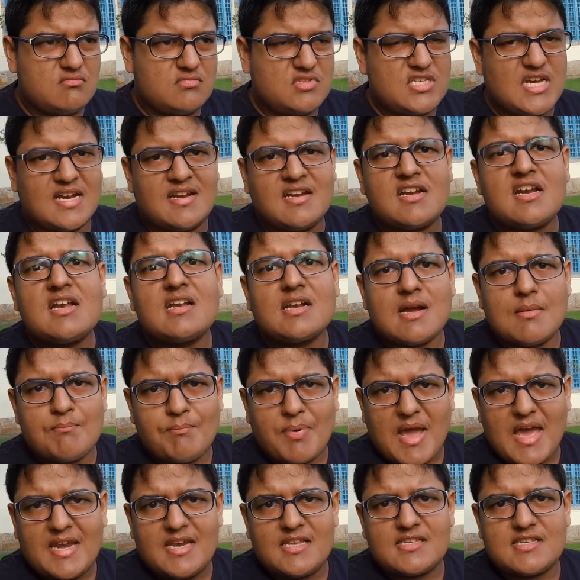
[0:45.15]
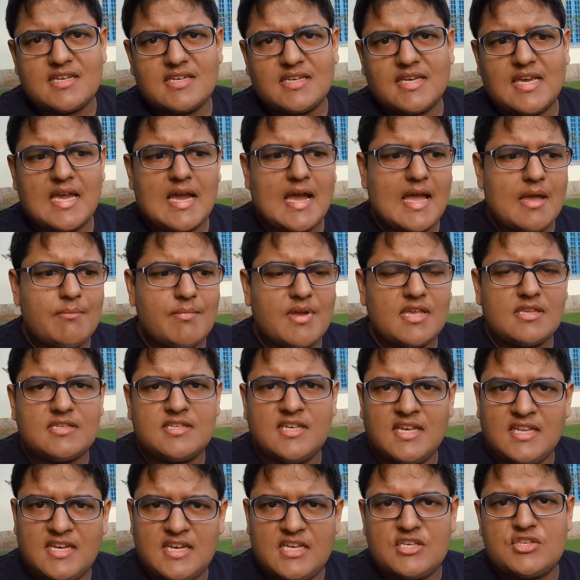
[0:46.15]
जनरल कंपैरिजन किया है मैं
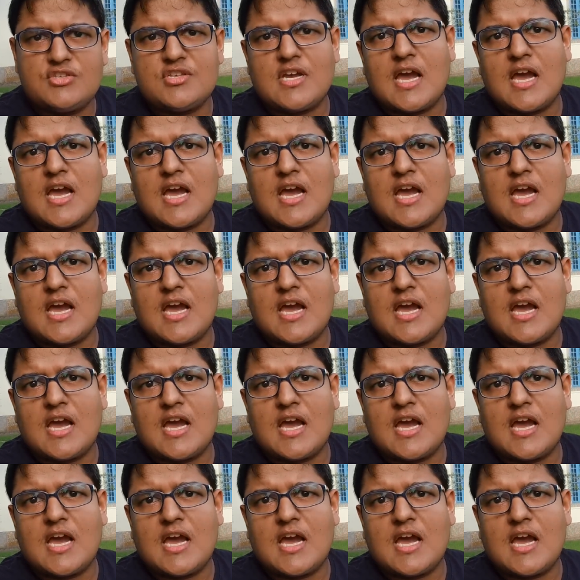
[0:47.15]
सीरीज़